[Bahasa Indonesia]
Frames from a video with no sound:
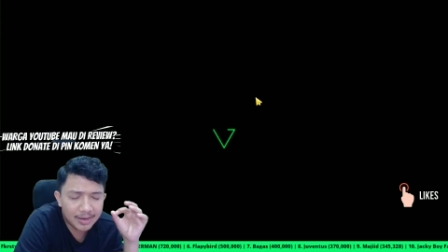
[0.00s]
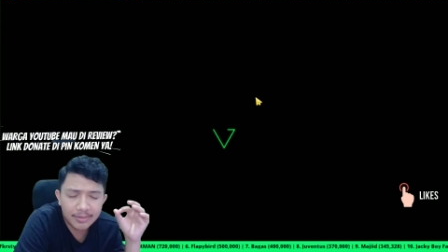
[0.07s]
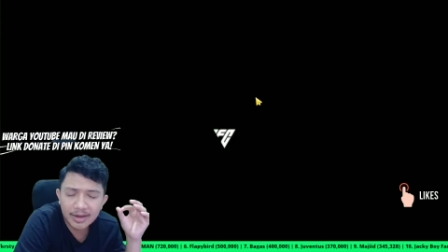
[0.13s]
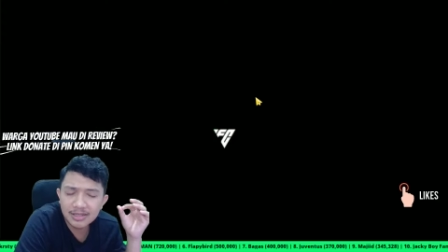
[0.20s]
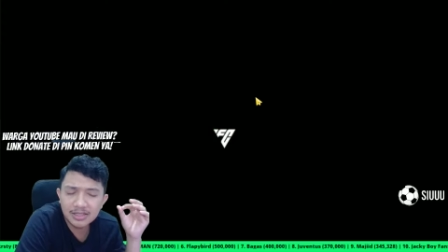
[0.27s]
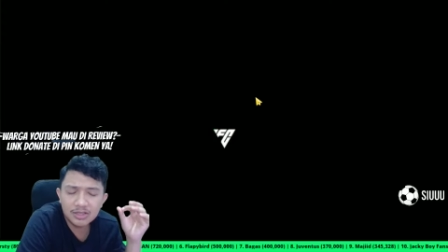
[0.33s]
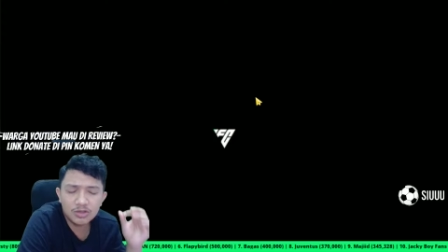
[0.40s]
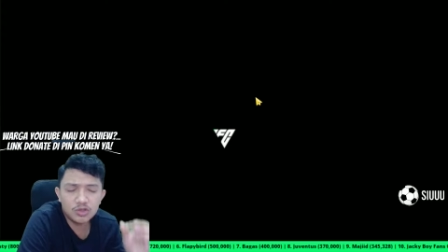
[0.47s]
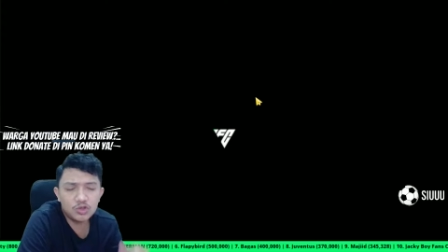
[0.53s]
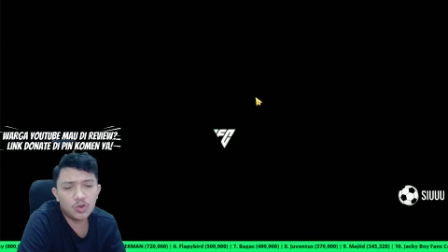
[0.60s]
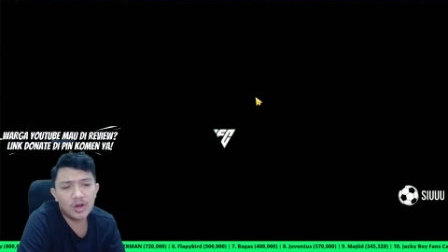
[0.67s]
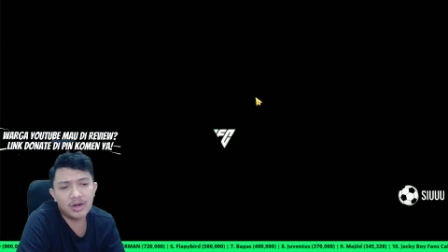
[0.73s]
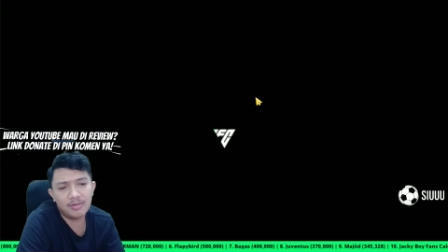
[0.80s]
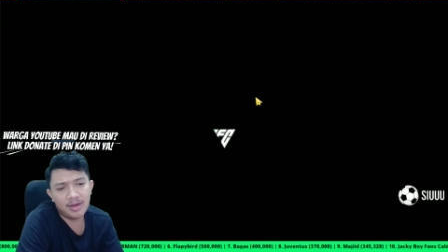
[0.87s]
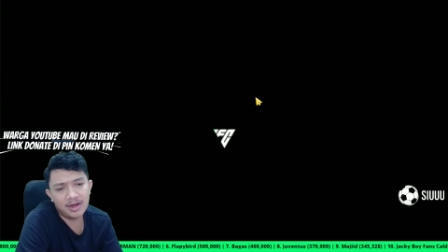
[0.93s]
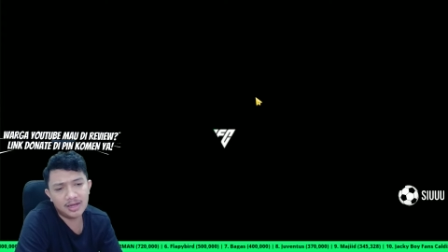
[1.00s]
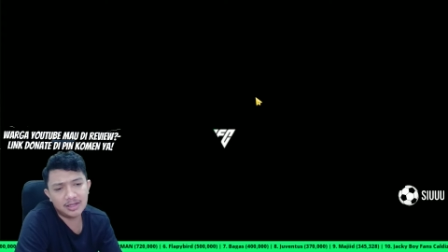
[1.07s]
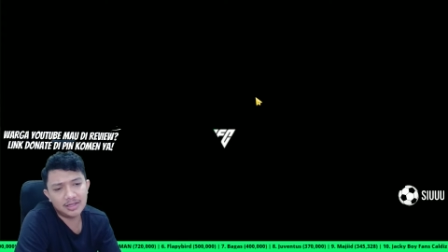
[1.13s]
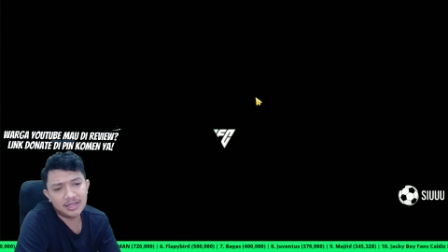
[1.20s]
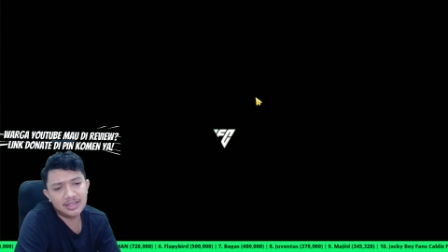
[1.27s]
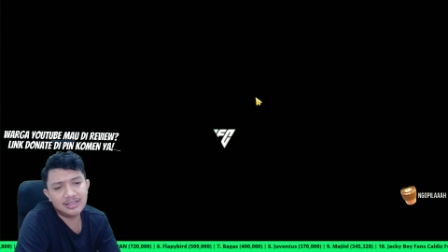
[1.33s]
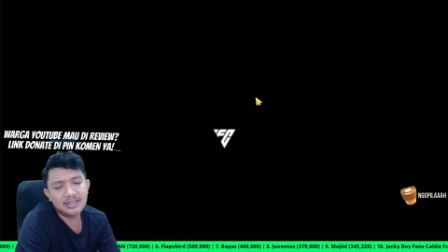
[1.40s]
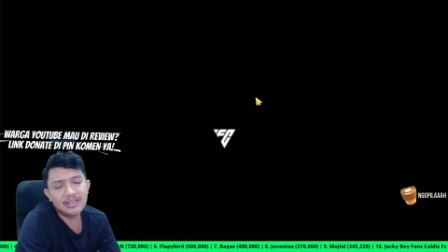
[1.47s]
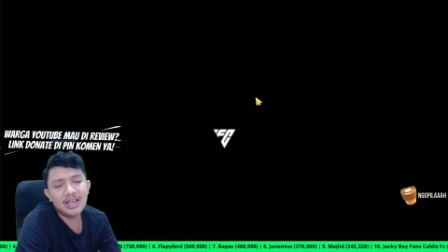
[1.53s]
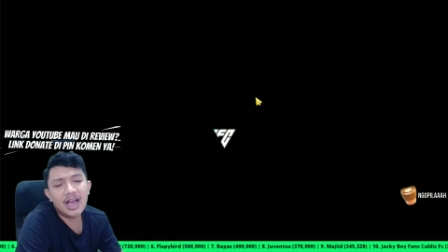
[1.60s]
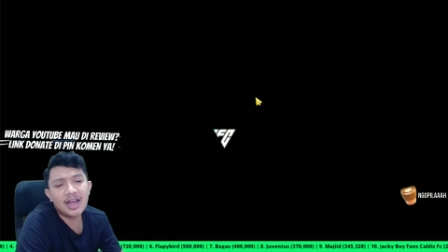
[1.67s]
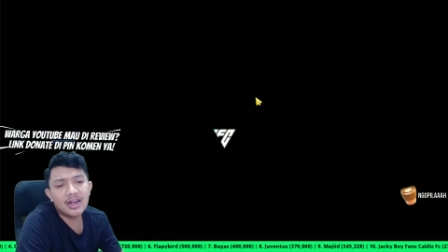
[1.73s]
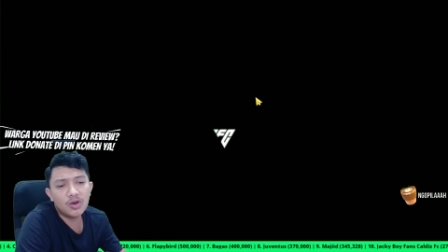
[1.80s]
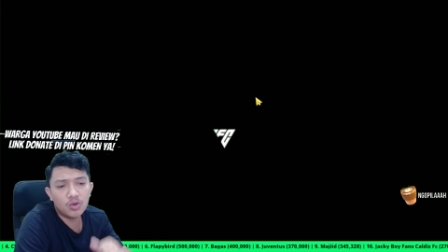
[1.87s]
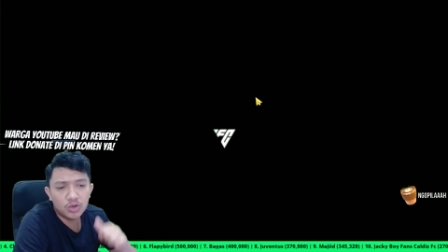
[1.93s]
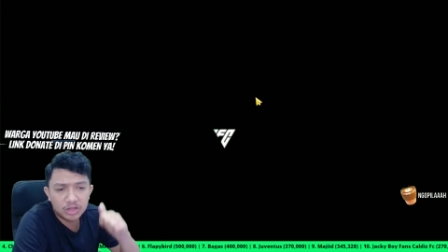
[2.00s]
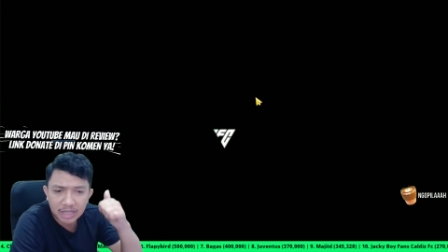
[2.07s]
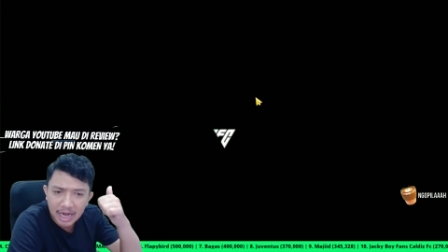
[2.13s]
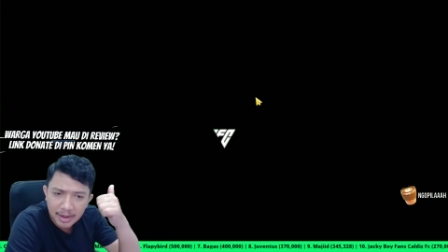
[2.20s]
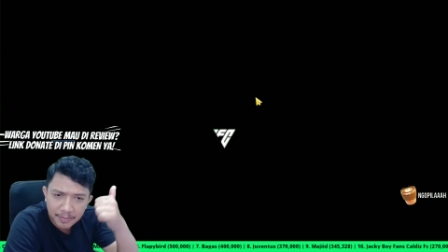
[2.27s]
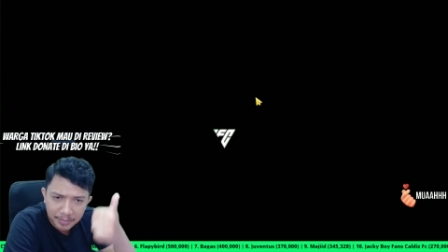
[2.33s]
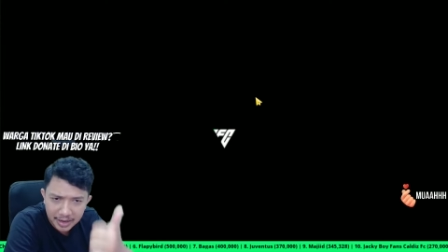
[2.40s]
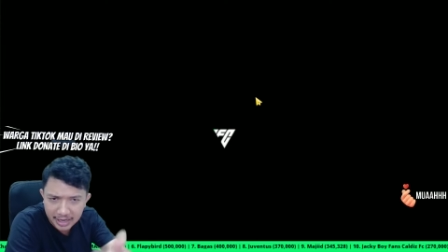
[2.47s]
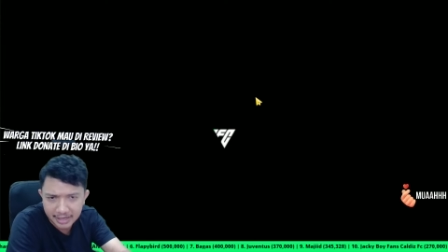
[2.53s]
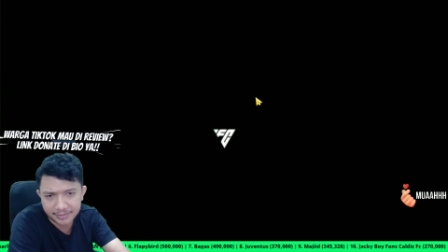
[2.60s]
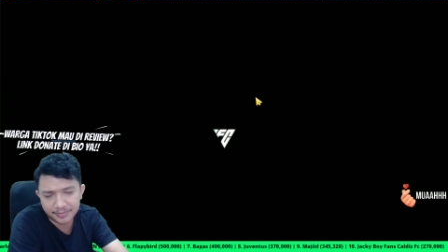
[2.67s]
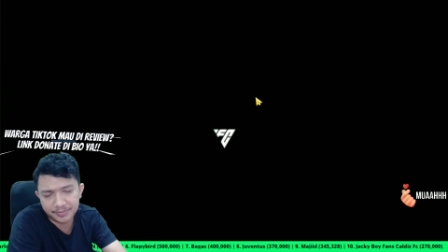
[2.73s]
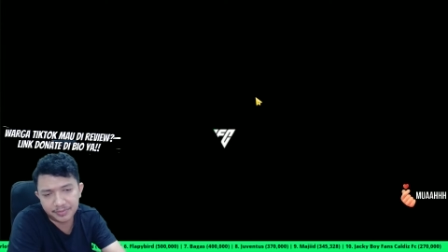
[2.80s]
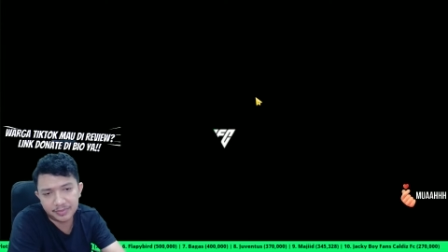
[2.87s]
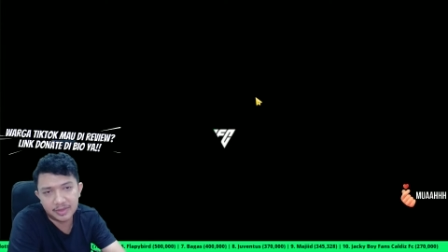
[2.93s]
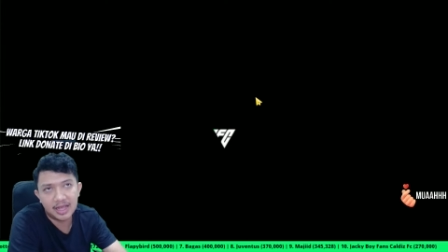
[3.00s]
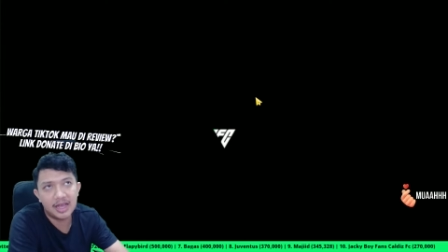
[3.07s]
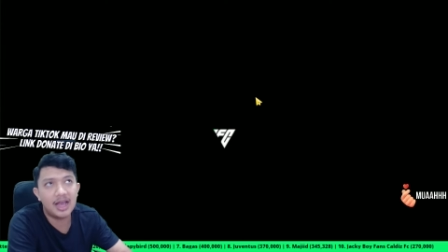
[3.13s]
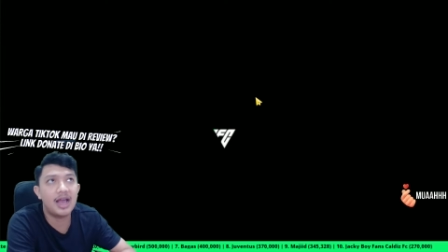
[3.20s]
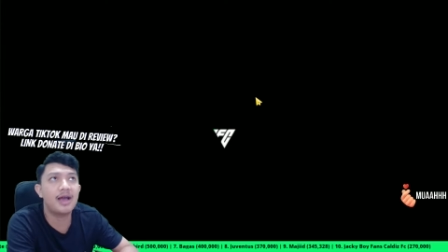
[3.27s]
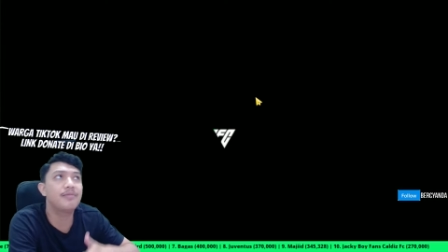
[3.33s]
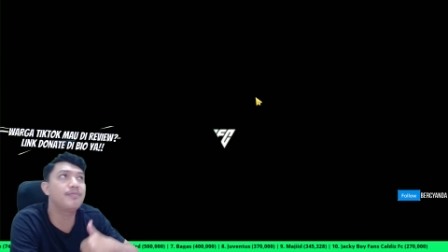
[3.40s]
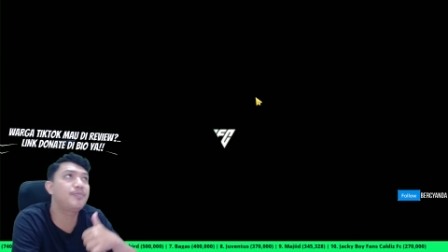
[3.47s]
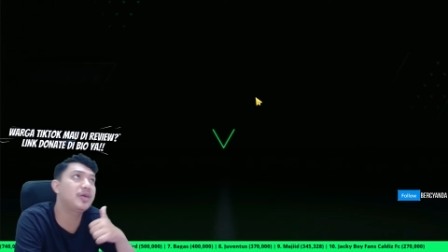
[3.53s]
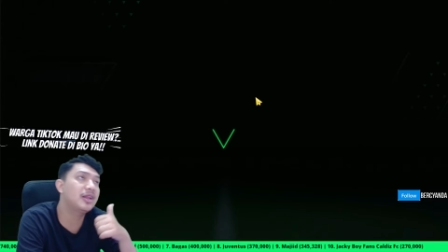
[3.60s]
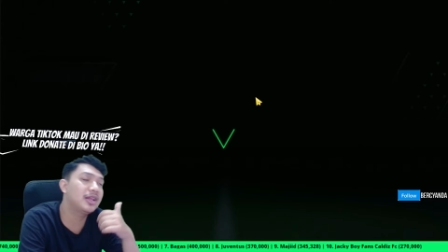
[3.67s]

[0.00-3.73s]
MLS itu cuan banget. Isinya ada ultra pack, hampir